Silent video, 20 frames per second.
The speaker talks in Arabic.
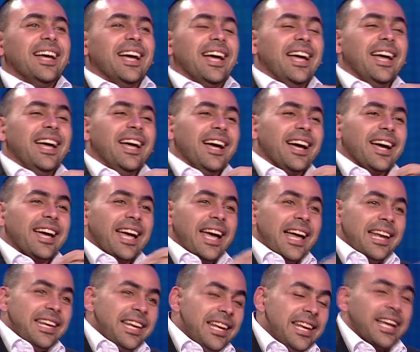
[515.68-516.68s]
آه
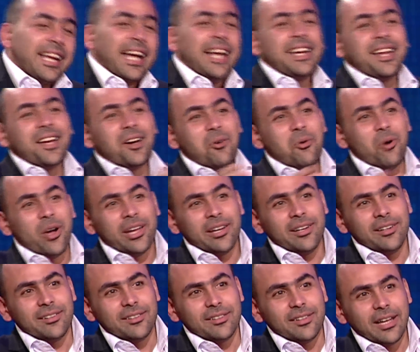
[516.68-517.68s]
خالي اللي كان
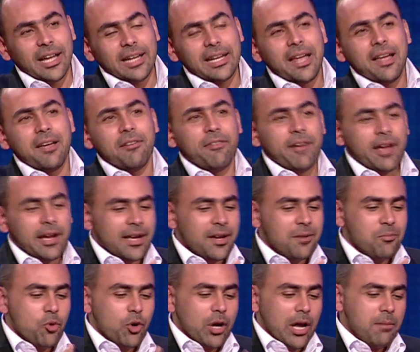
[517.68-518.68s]
اخوان انا فاكر
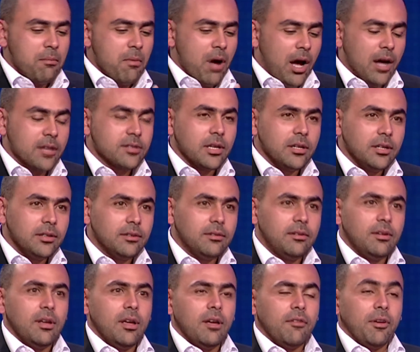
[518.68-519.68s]
مكالمه
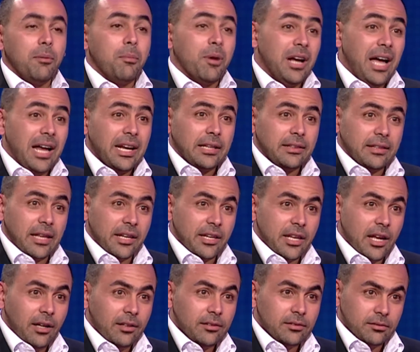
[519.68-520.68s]
حصلت آه، في المرحله
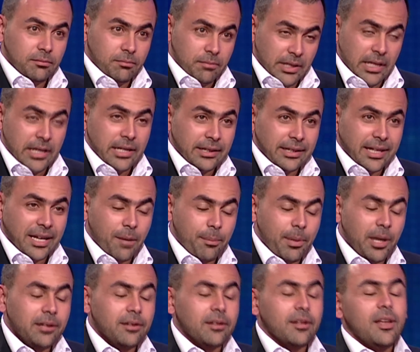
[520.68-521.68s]
الثانيه من
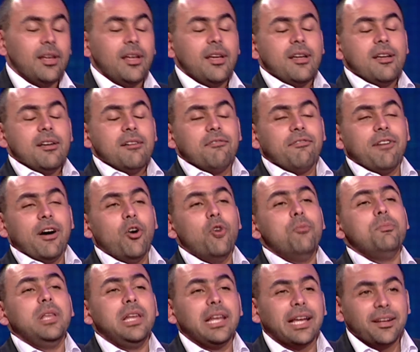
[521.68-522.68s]
الانتخابات
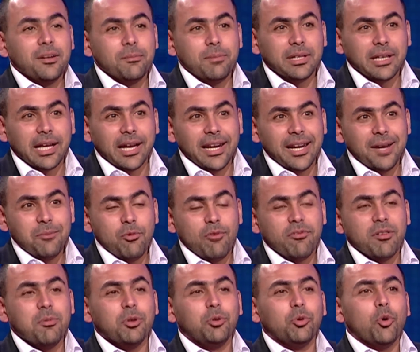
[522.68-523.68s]
فامي اللي كانت بتكلمه
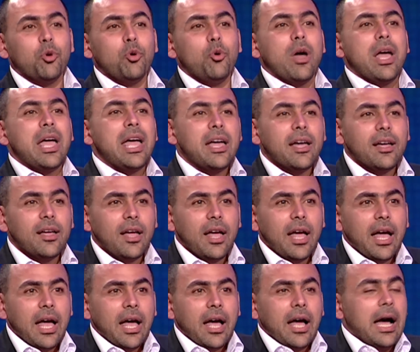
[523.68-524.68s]
فبتقول له ها
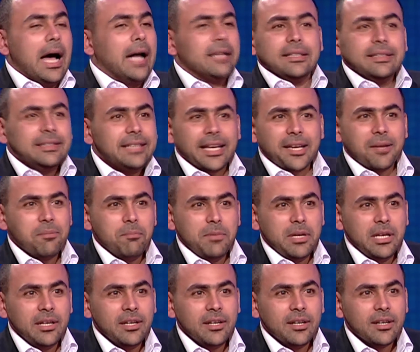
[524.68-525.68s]
هتنتخب
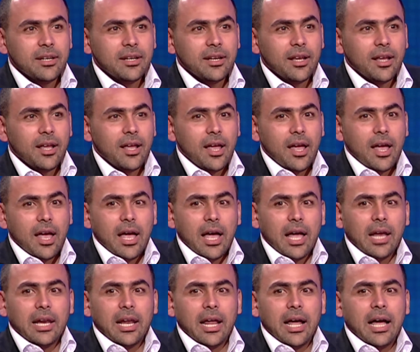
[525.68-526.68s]
مين
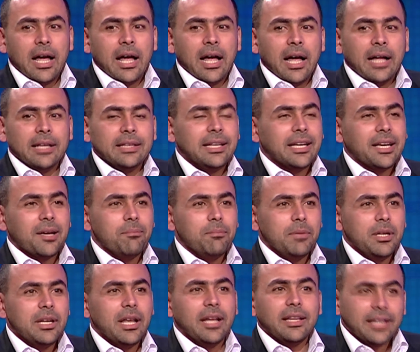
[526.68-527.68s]
قال لها هنتخب
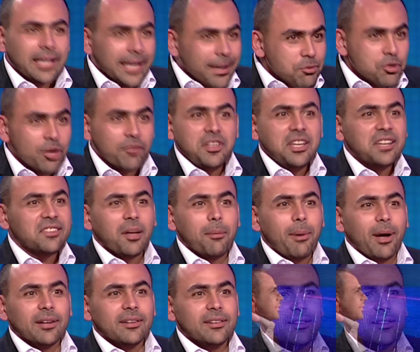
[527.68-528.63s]
مين هنتخب شفيق طبعا